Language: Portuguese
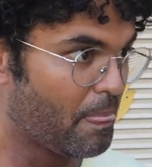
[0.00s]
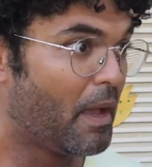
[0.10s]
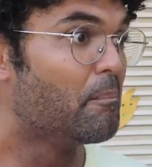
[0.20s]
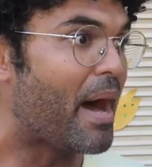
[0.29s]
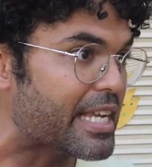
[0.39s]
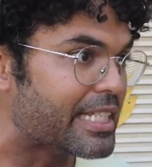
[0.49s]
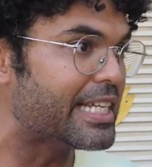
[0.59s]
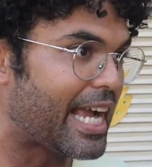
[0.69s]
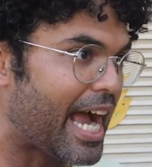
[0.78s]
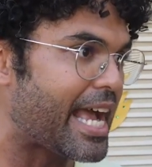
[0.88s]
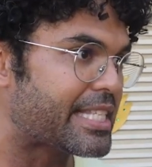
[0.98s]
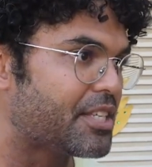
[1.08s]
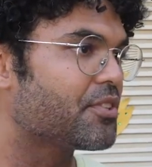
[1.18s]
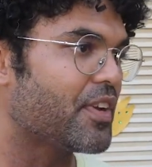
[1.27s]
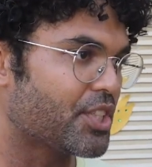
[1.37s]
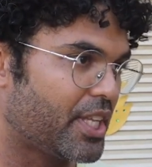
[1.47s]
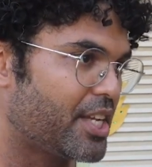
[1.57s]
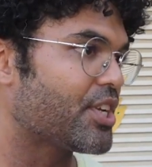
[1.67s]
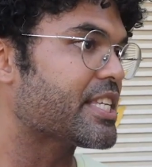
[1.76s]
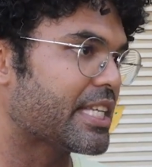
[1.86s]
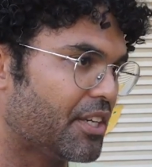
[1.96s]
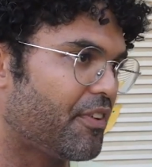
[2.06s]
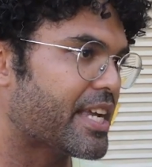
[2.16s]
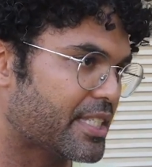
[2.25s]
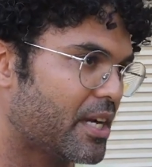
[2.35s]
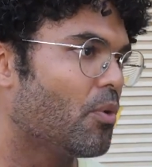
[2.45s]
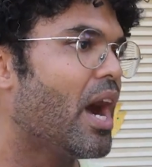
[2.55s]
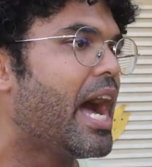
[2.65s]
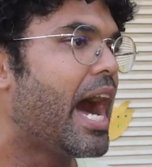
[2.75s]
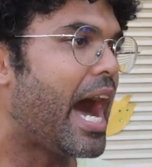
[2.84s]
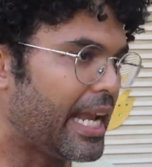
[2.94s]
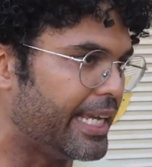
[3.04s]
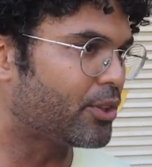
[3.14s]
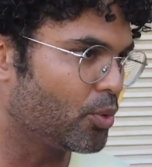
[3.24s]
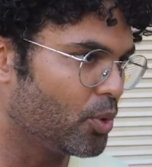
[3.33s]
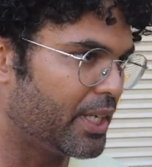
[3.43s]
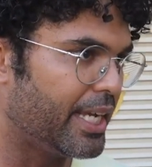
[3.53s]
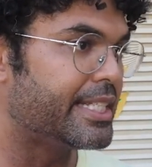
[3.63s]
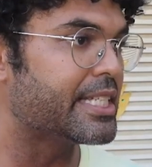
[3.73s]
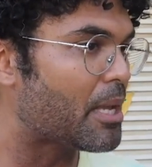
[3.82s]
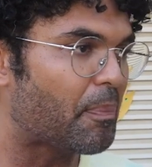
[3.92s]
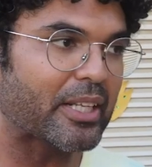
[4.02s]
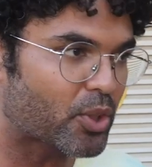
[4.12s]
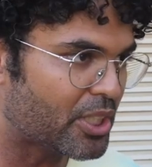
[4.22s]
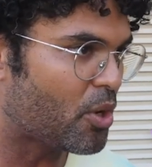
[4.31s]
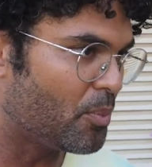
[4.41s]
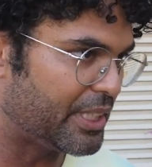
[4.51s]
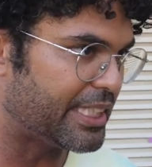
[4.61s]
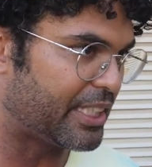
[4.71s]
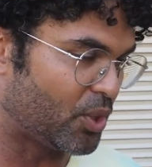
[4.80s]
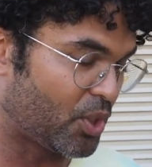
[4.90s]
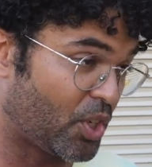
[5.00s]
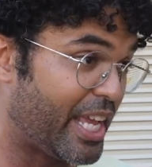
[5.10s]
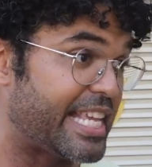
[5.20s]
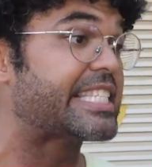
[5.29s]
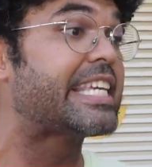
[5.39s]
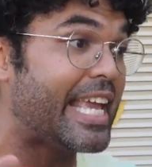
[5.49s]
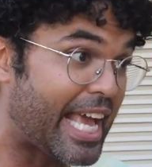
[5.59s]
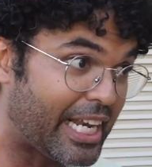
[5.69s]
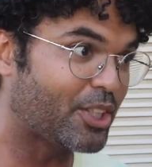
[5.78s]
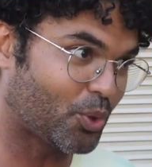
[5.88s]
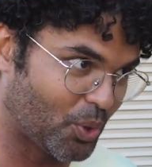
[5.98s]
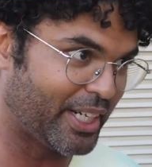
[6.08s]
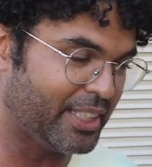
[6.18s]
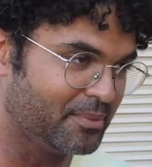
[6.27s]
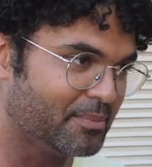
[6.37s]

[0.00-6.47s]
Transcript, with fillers: mas ligar esses festejos, essa diversão a leitura e dizer para toda a comunidade noroense que é leitura,